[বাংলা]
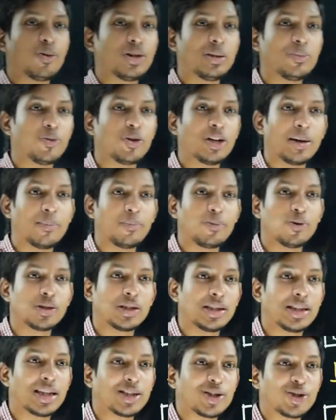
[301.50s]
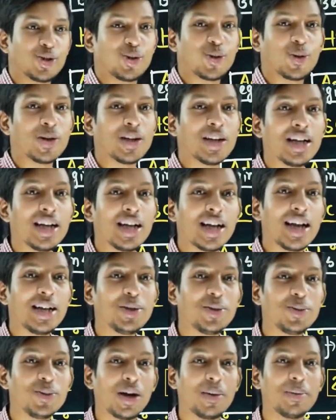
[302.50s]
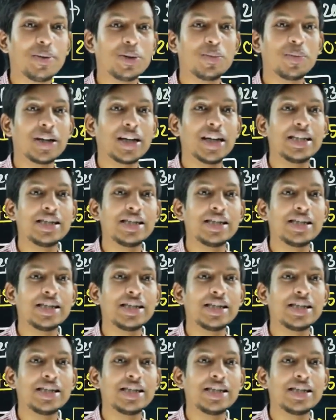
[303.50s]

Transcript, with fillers: ভর্তি পরীক্ষায় বসতে যাচ্ছ এইটুকু আমি তোমাকে